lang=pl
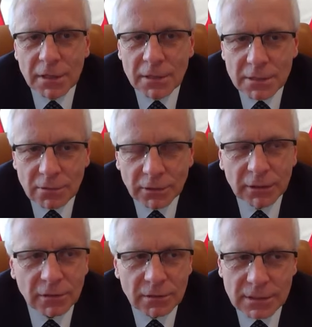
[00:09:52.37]
Skąd
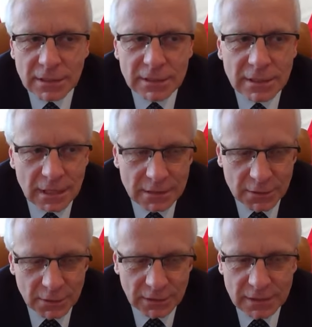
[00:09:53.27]
inąd z
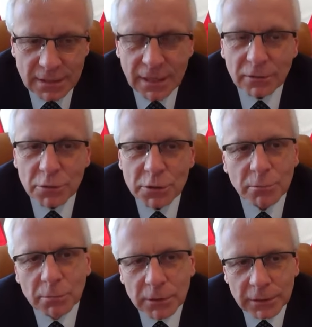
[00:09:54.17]
racji, że jeden senator się
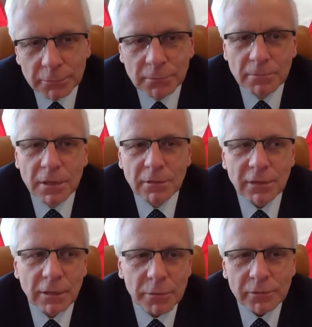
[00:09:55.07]
pomylił,
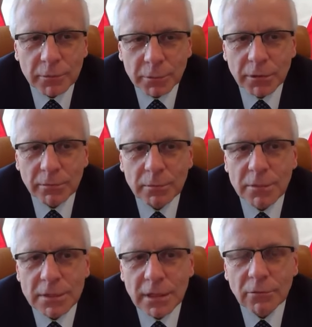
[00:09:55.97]
mhm. najprawdopodobniej
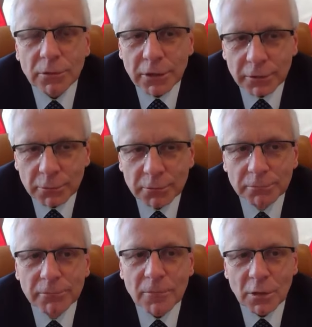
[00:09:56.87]
bez tego triku
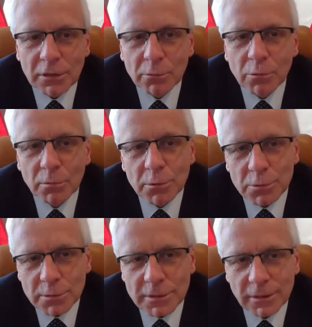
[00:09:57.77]
nie byłoby
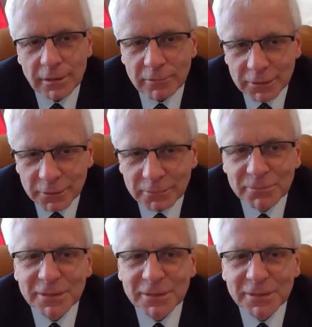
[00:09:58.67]
odrzucone weto.